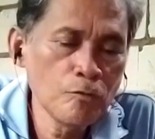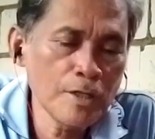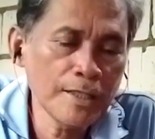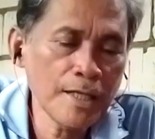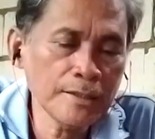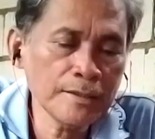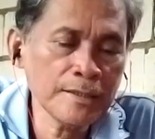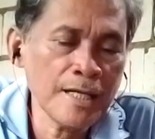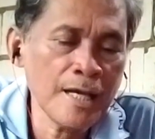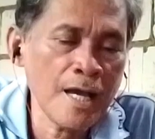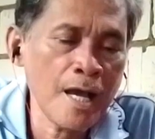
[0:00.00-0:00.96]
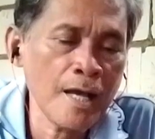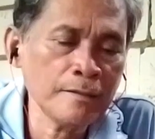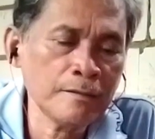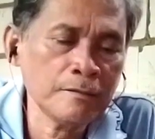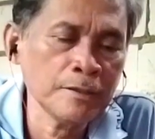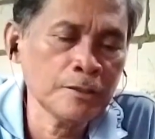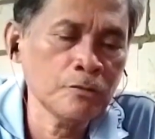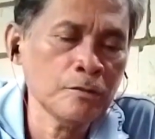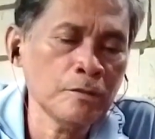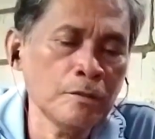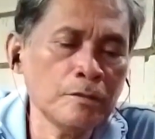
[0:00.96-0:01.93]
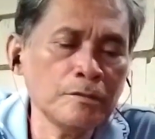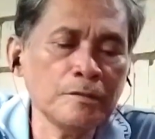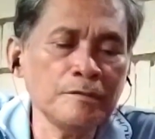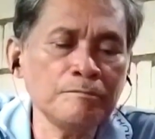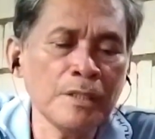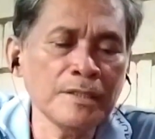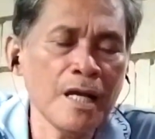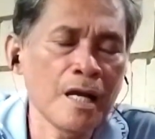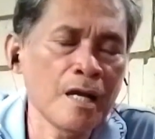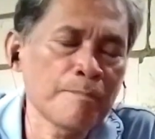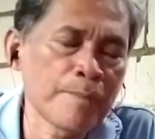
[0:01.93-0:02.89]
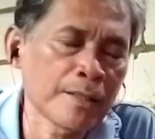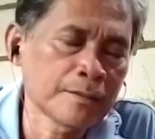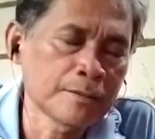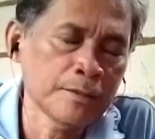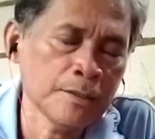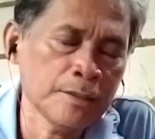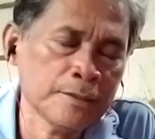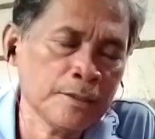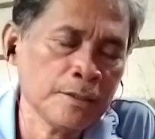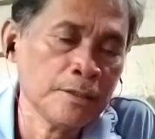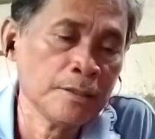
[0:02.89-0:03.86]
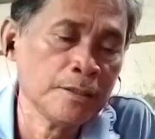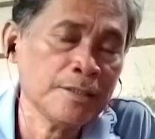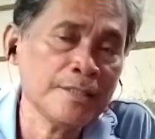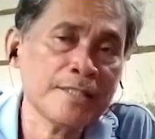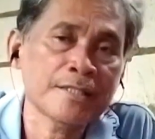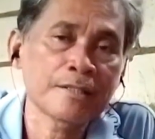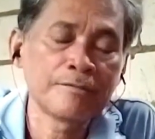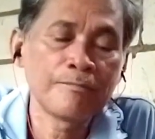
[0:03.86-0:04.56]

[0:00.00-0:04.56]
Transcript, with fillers: Tulungan ang lahat itong mga pagtitiis